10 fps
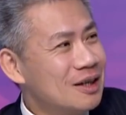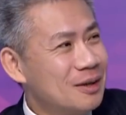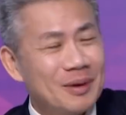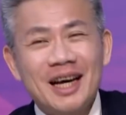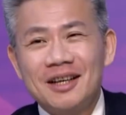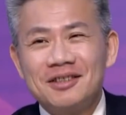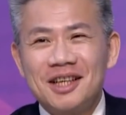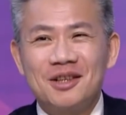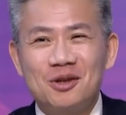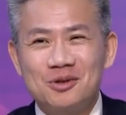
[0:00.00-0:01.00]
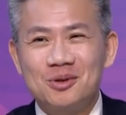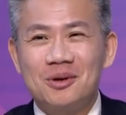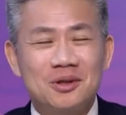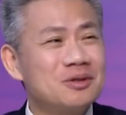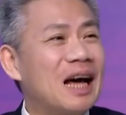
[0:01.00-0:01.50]
你们看到这样的动
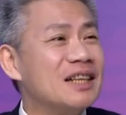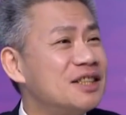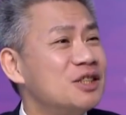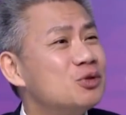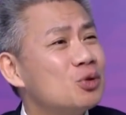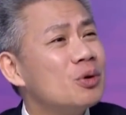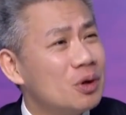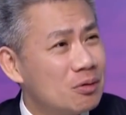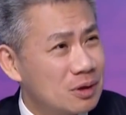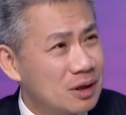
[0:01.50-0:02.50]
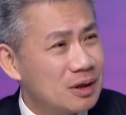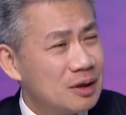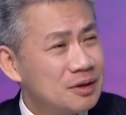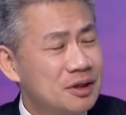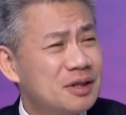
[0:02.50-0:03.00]
作都是安心作用的，
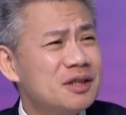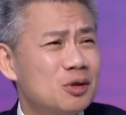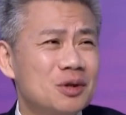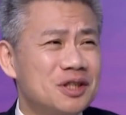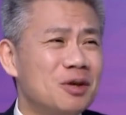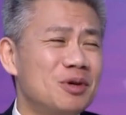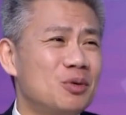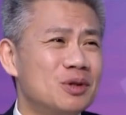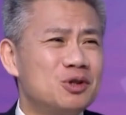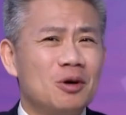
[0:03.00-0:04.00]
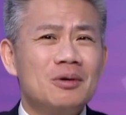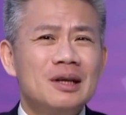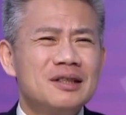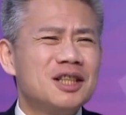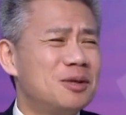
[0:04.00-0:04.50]
嗯，其实真的对消灭蚊虫
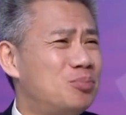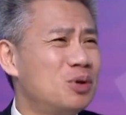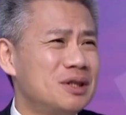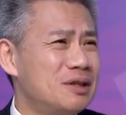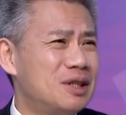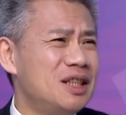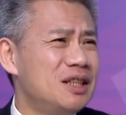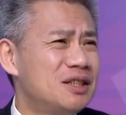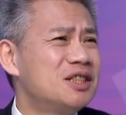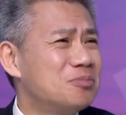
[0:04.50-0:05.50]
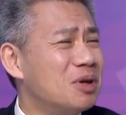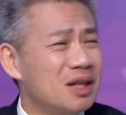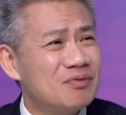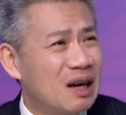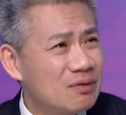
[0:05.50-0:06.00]
这个不会是第一治本
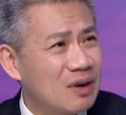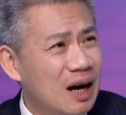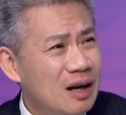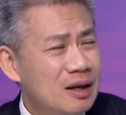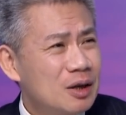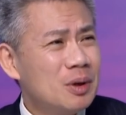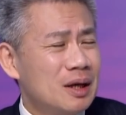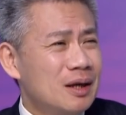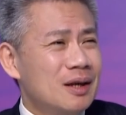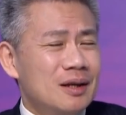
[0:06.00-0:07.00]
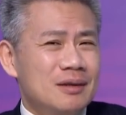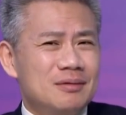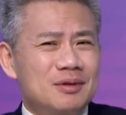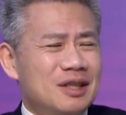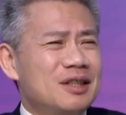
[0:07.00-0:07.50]
的方法，因为
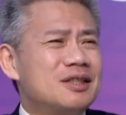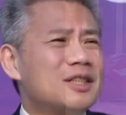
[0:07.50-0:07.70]
你